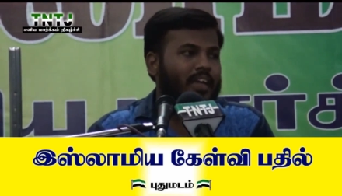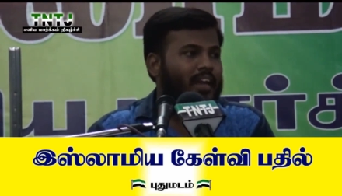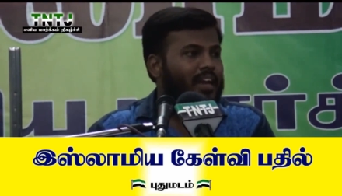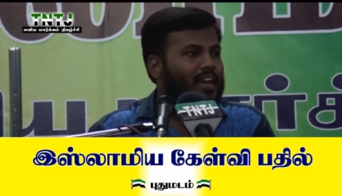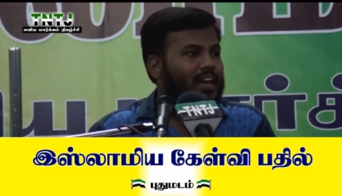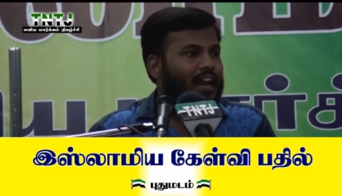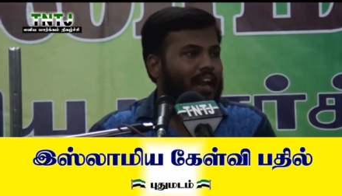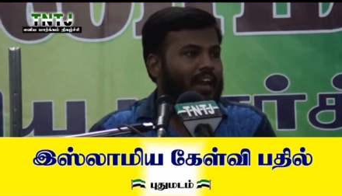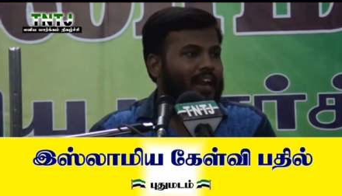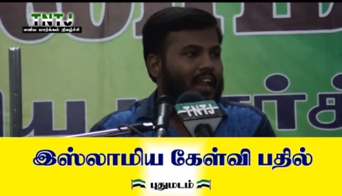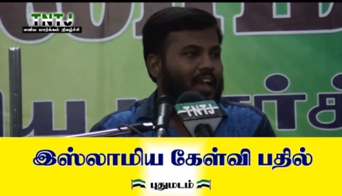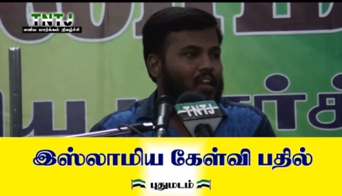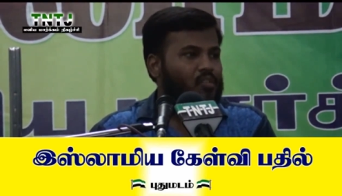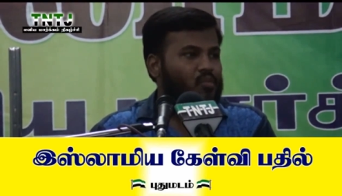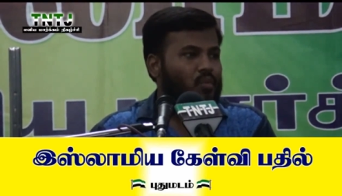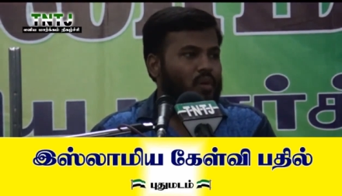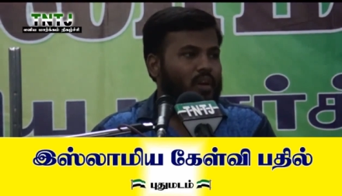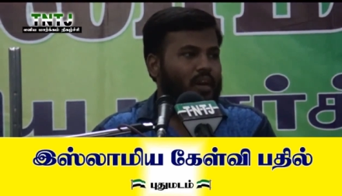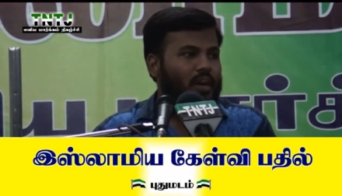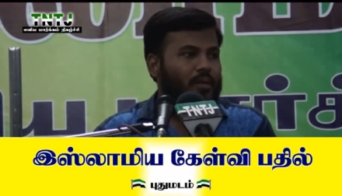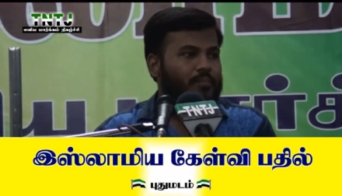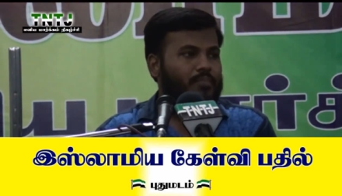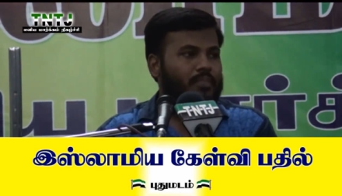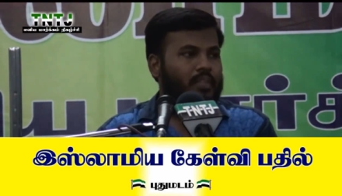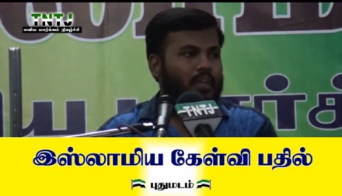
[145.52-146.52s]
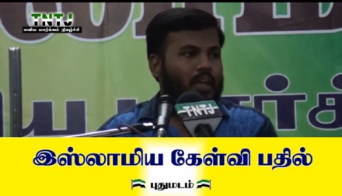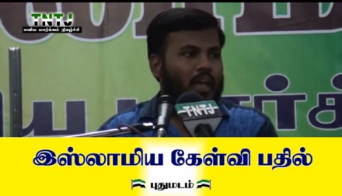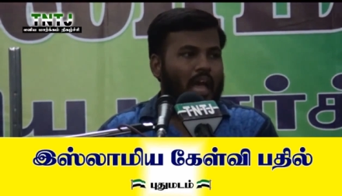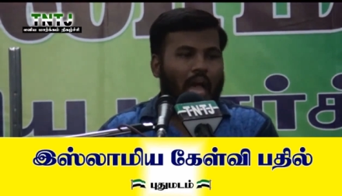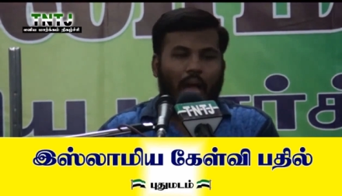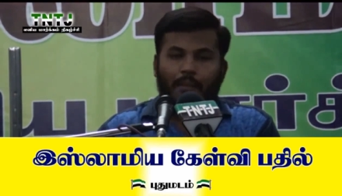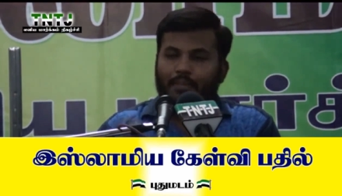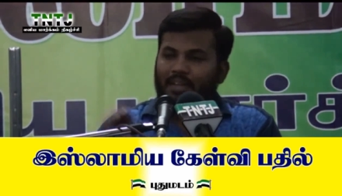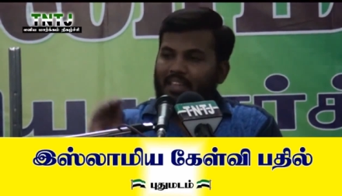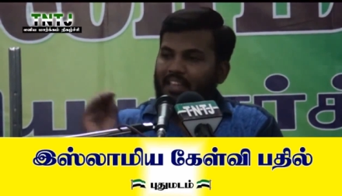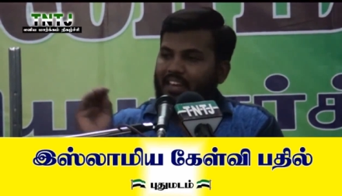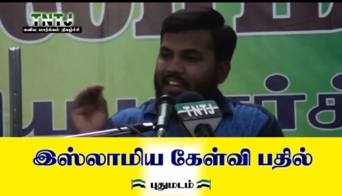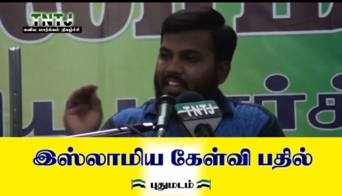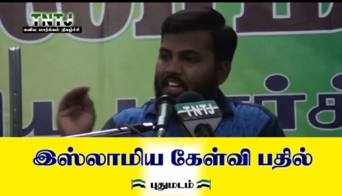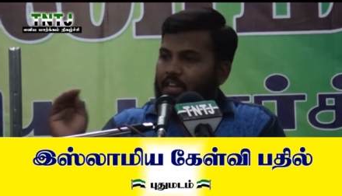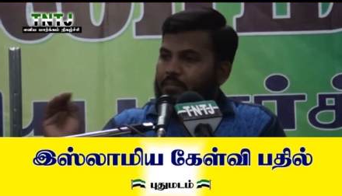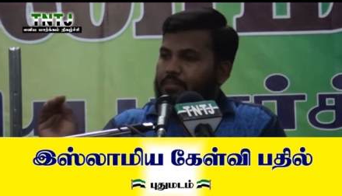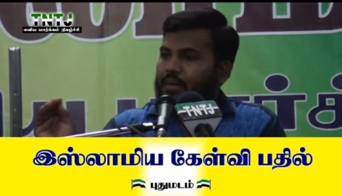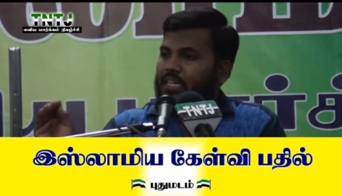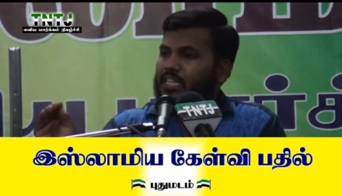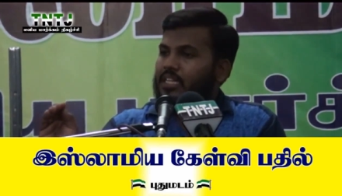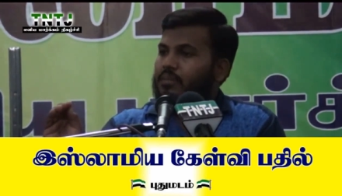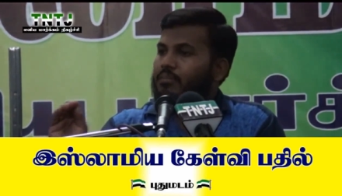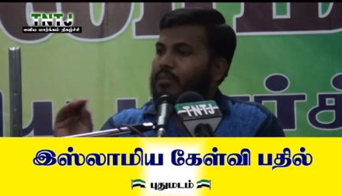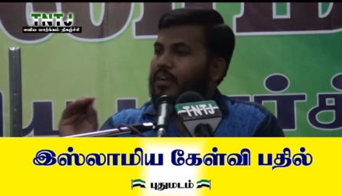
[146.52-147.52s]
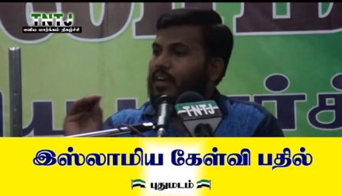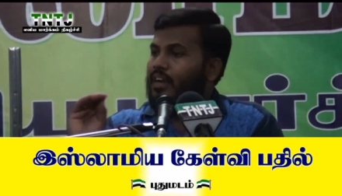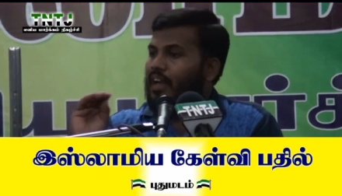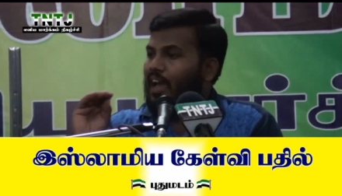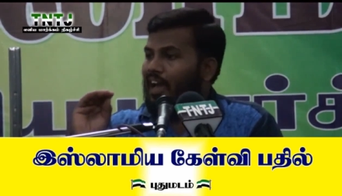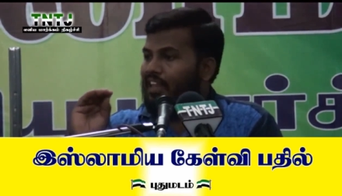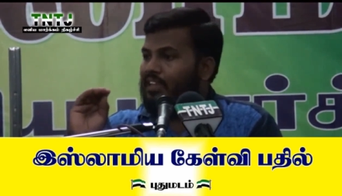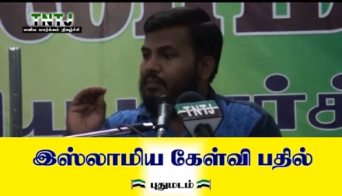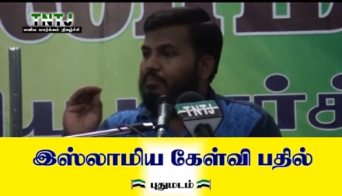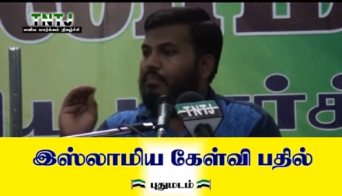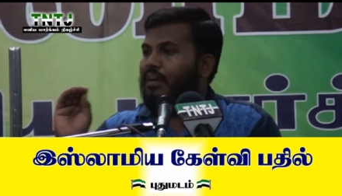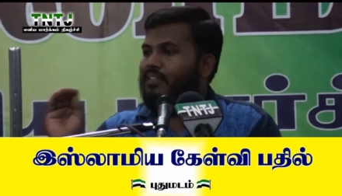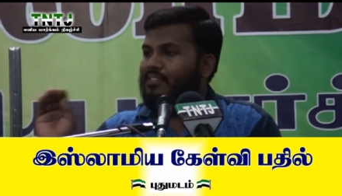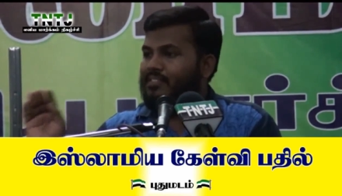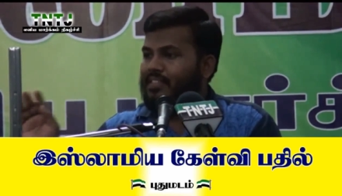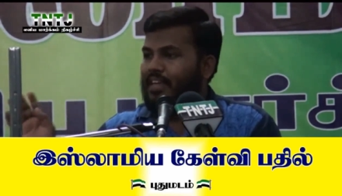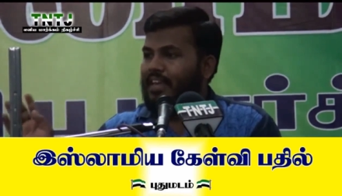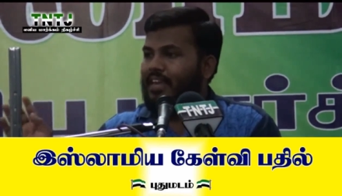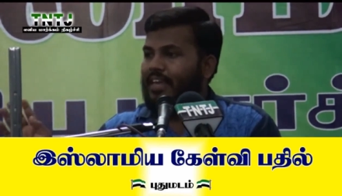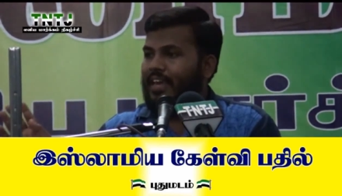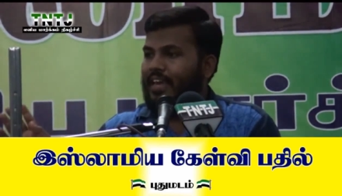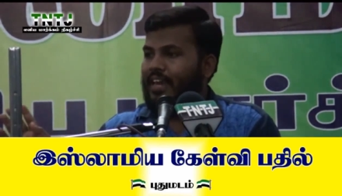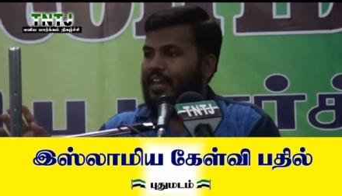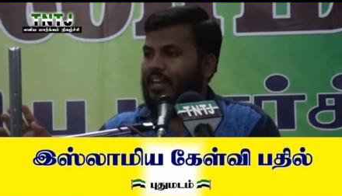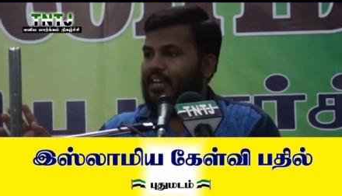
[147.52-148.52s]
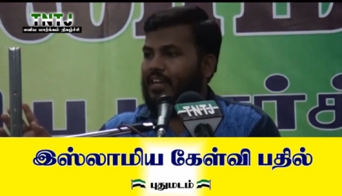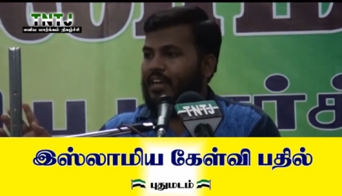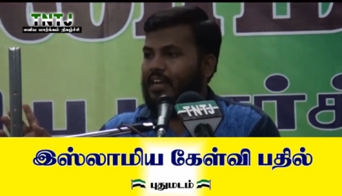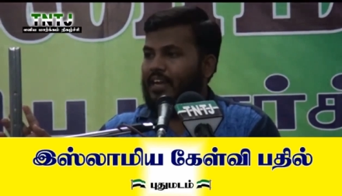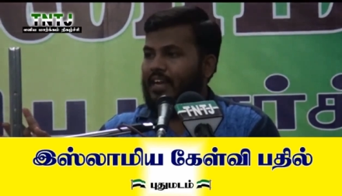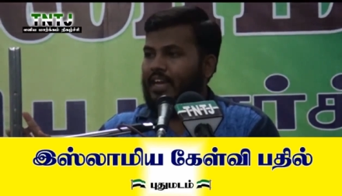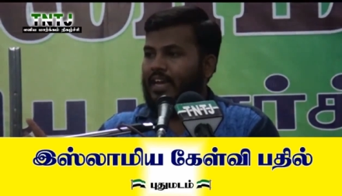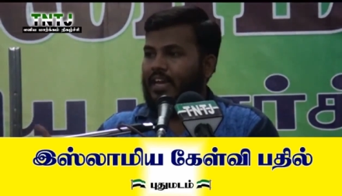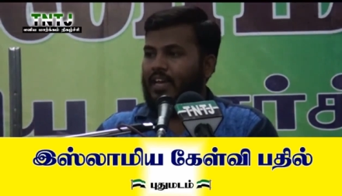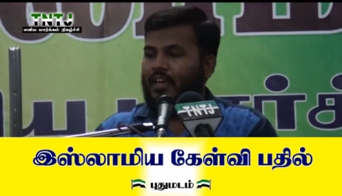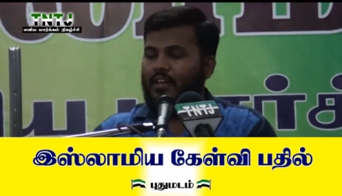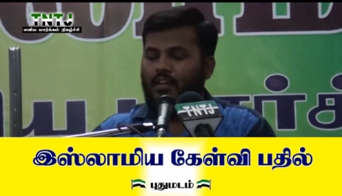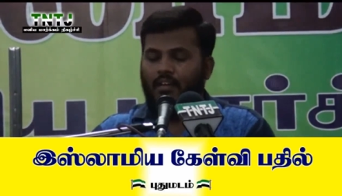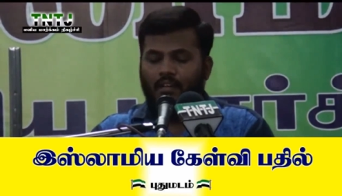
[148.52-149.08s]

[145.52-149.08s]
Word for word: என்று அல்லாஹ் சொல்றான் அப்ப அந்த நிர்பந்தம் இல்லாத மற்ற நேரங்கள்ல